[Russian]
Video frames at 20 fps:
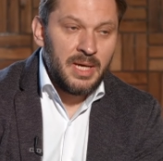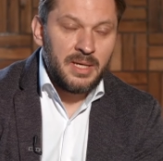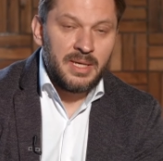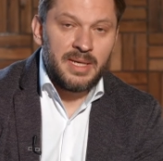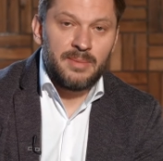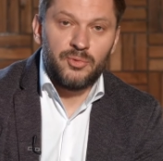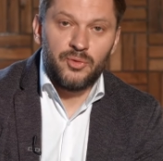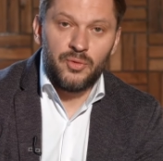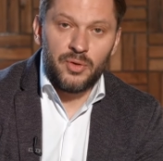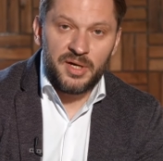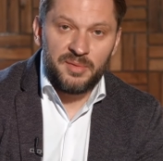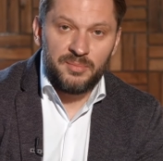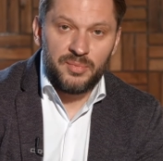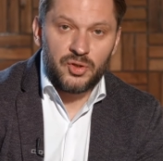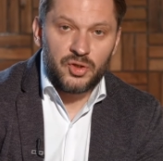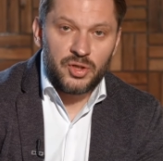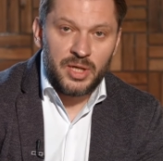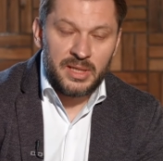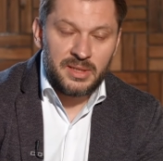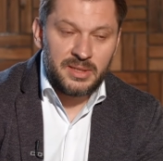я буду
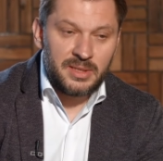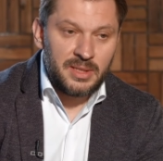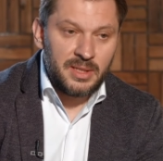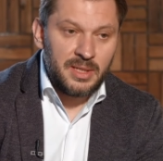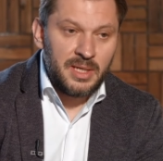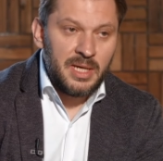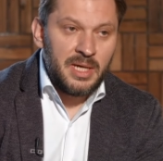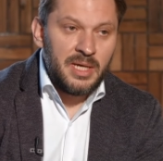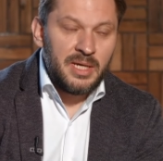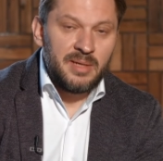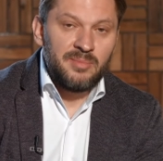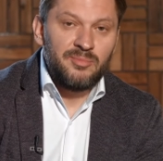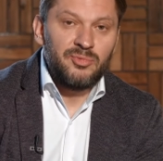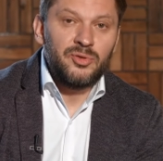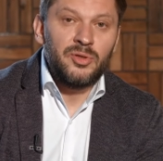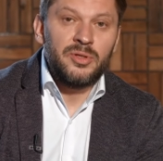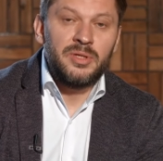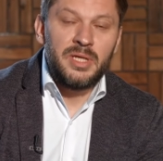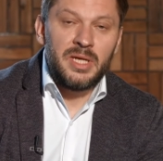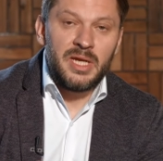обижаться и
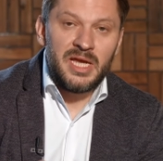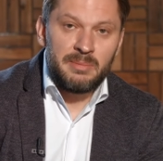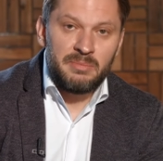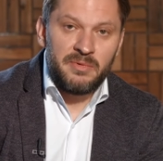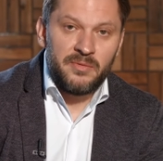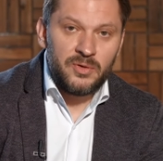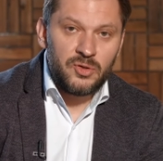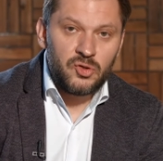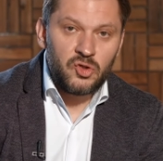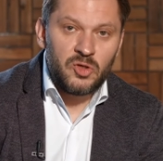буду требовать,